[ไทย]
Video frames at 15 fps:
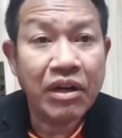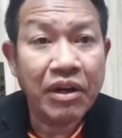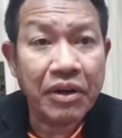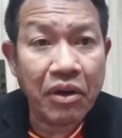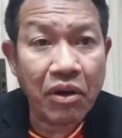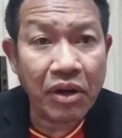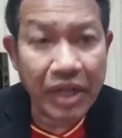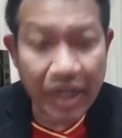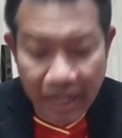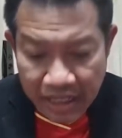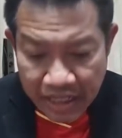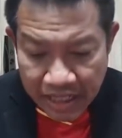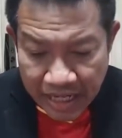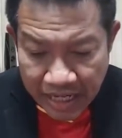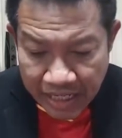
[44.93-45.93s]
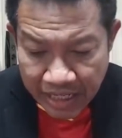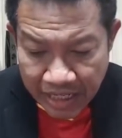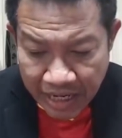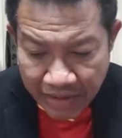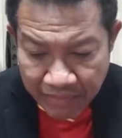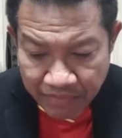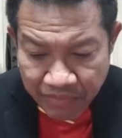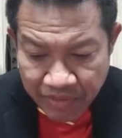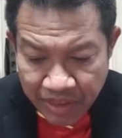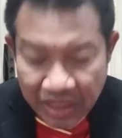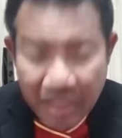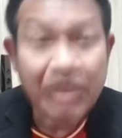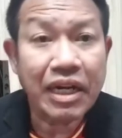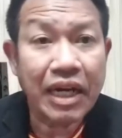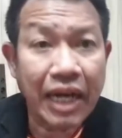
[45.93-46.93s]
โดยในคดีนั้นนะครับ
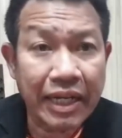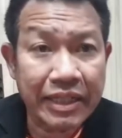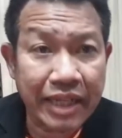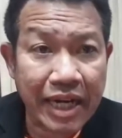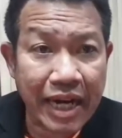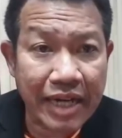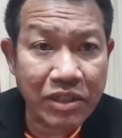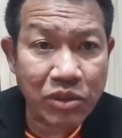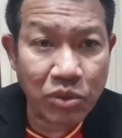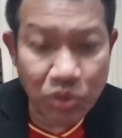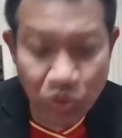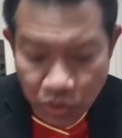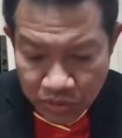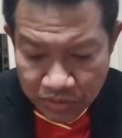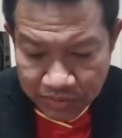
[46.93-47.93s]
อายการสูงสุด